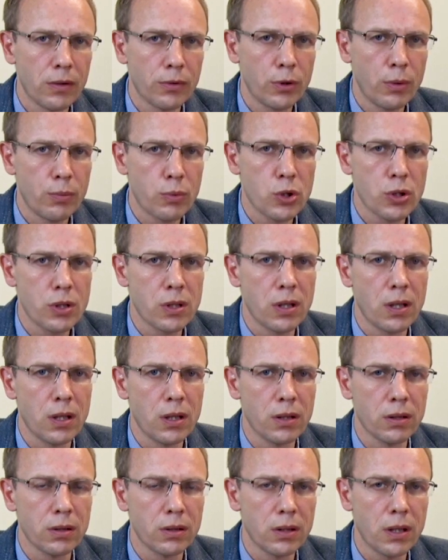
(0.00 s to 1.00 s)
в том
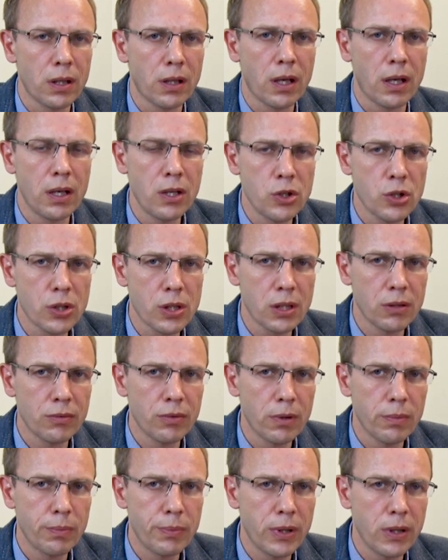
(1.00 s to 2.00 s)
числе и
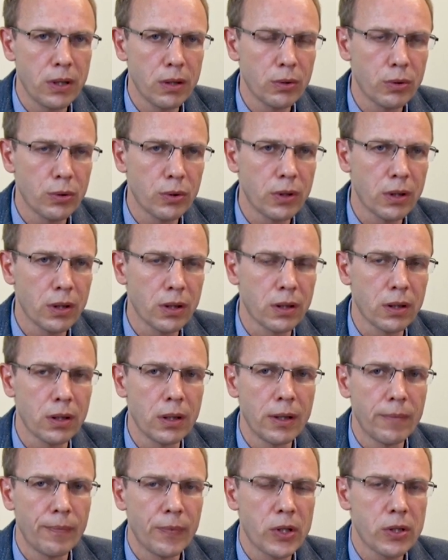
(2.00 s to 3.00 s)
архаического периода,
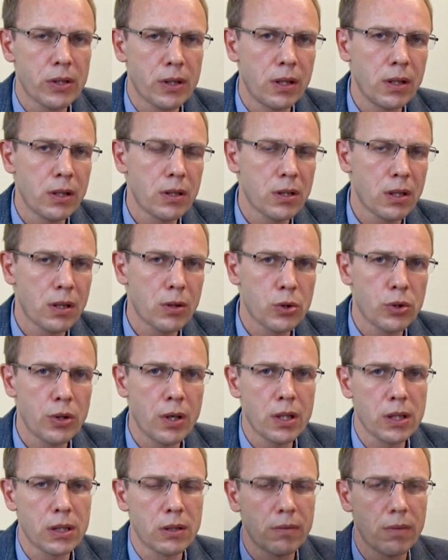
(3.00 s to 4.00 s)
из коллекции
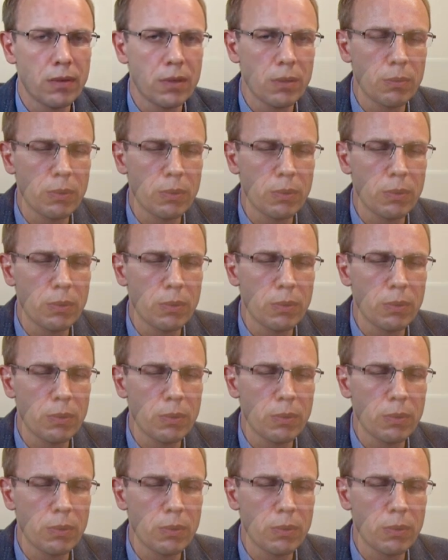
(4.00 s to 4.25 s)
Государственного